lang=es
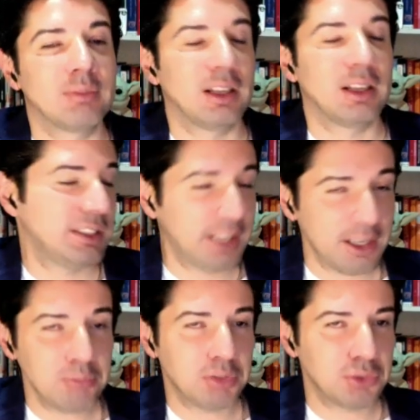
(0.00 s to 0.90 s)
Así
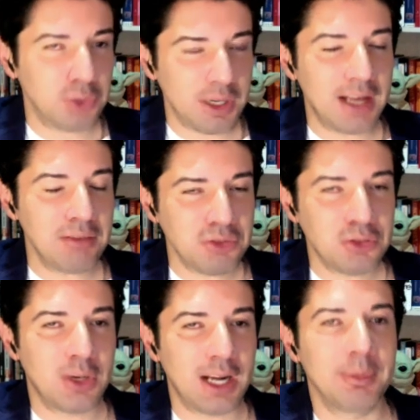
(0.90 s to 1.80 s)
que, pues suena,
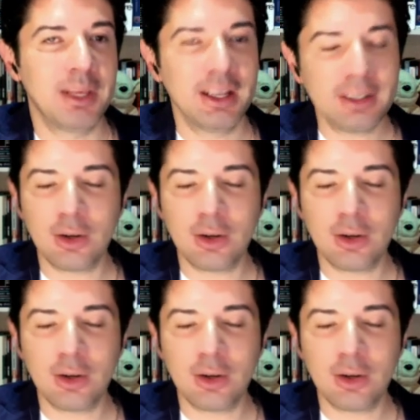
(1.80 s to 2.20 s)
bien.